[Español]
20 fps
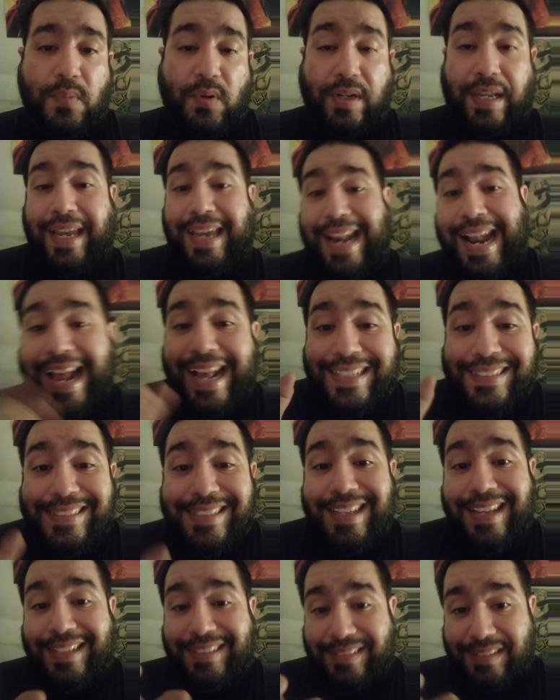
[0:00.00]
Porque
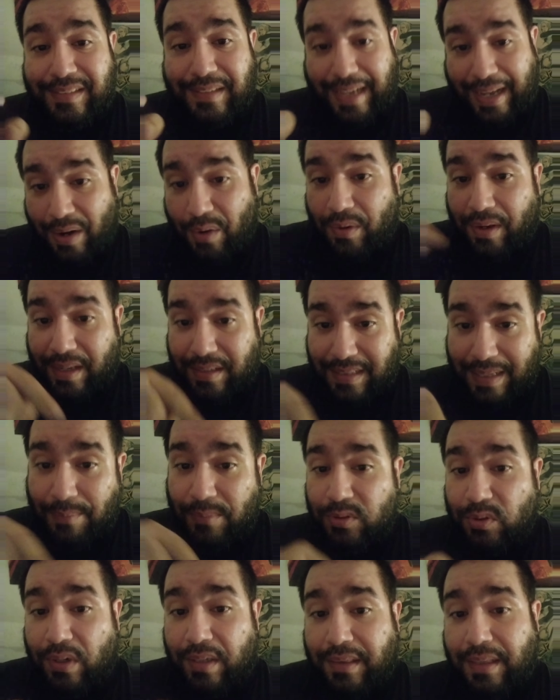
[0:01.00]
gracias a lo que
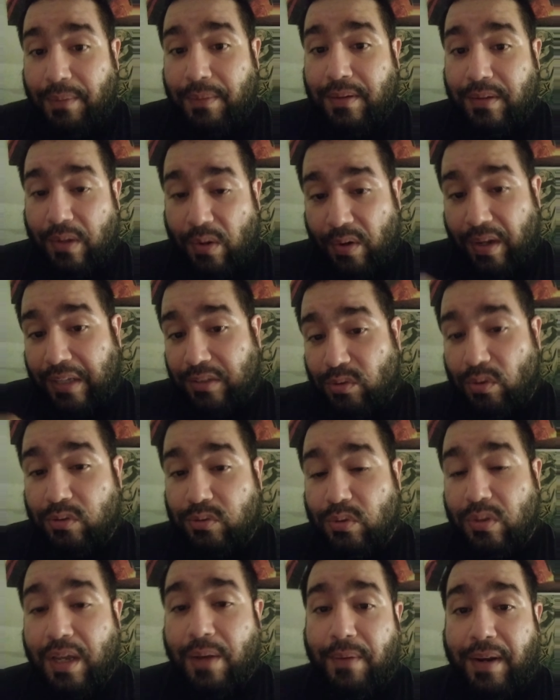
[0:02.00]
estamos ahorita, lo que yo
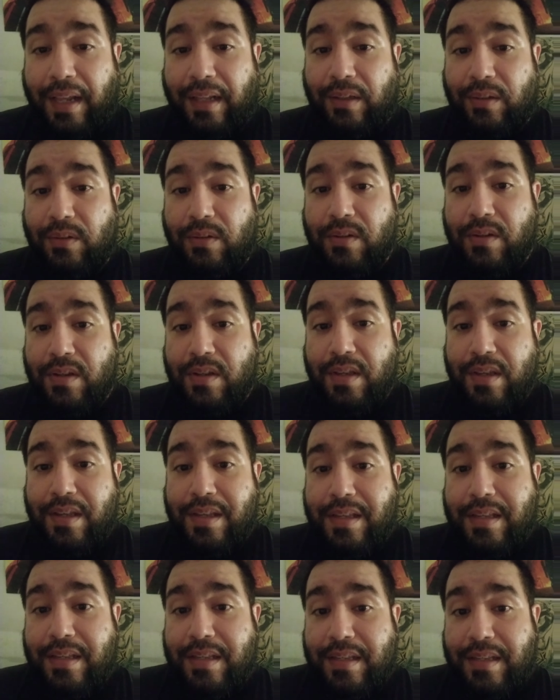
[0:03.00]
estoy hablando,
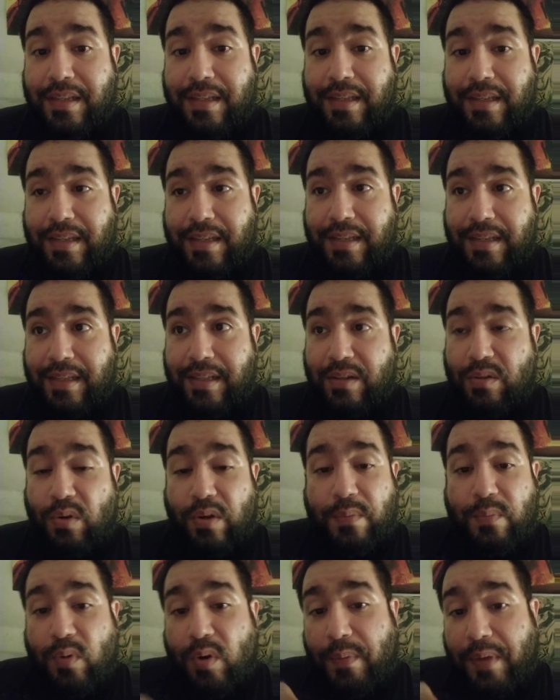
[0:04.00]

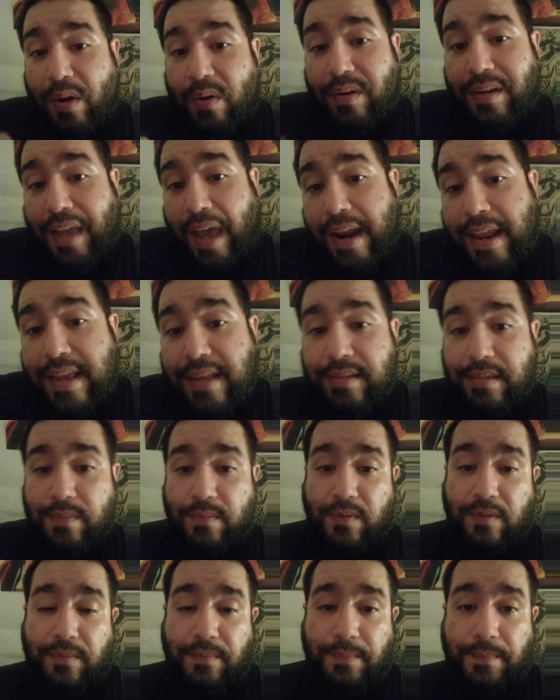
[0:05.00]
lo volvieron
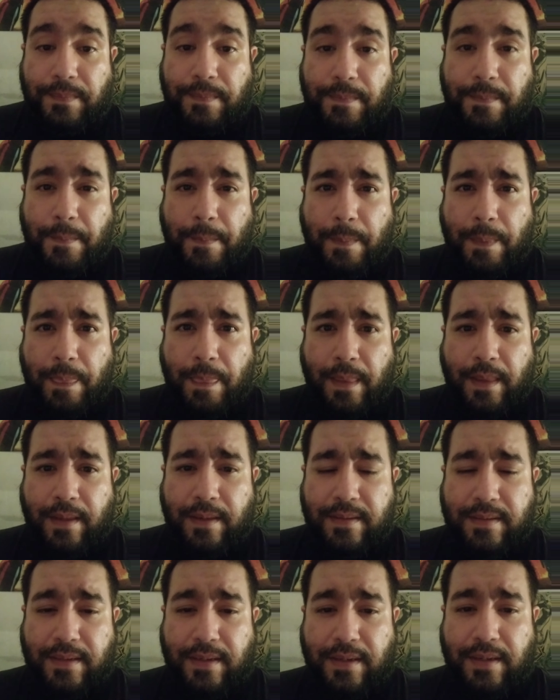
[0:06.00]
carísimo,
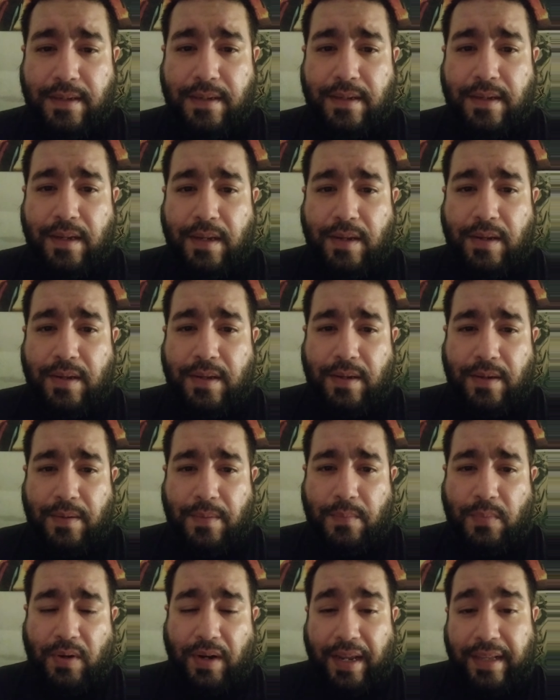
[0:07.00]
¿sí?
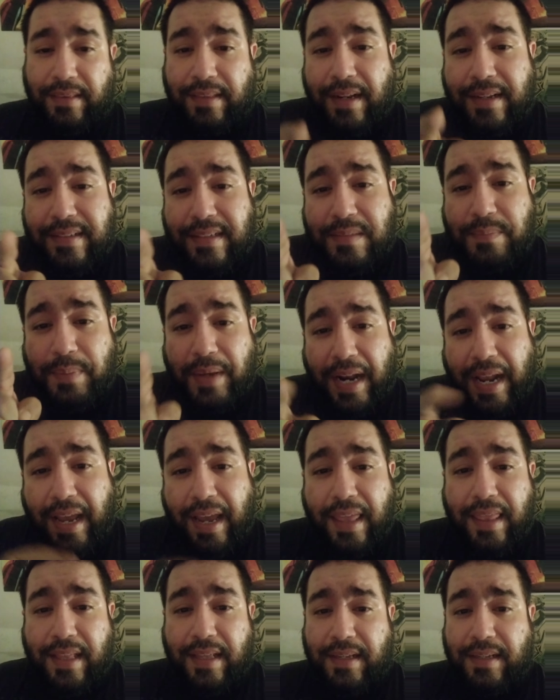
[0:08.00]
Por gente
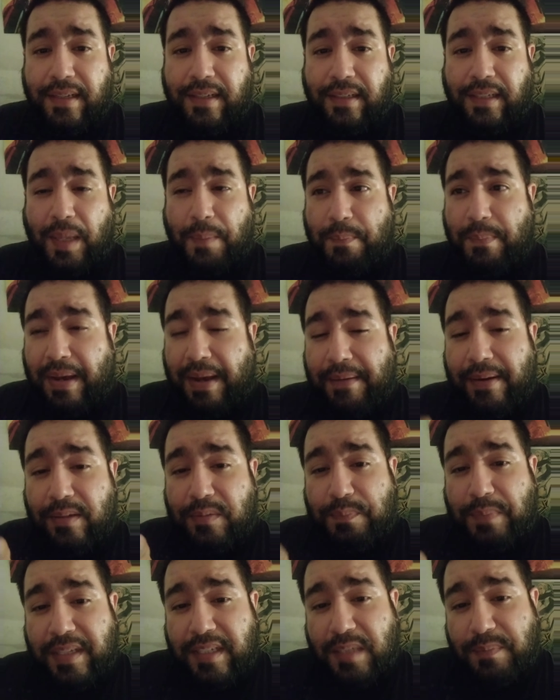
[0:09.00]
desesperada que pagaba
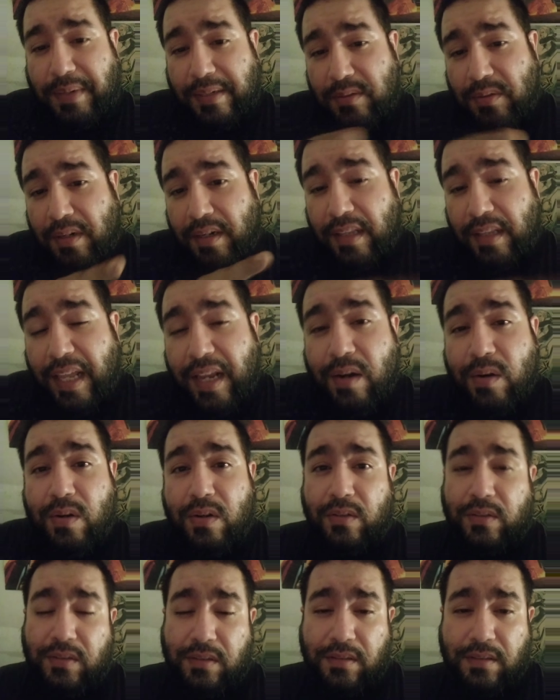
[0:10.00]
los pinches precios
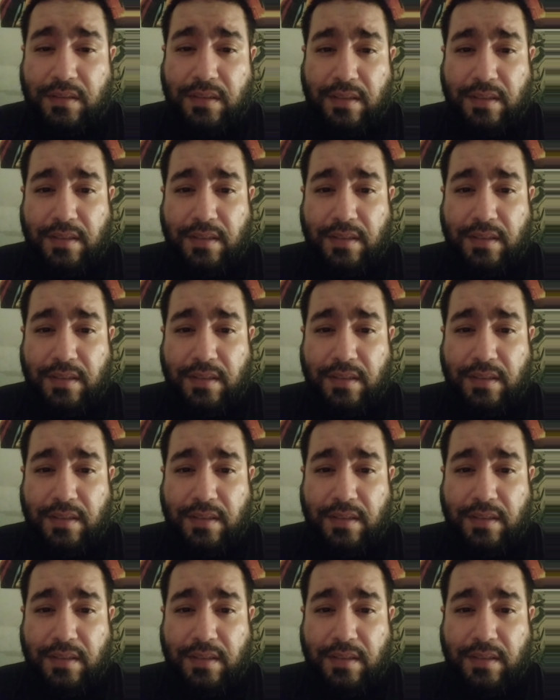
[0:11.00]
ridículos.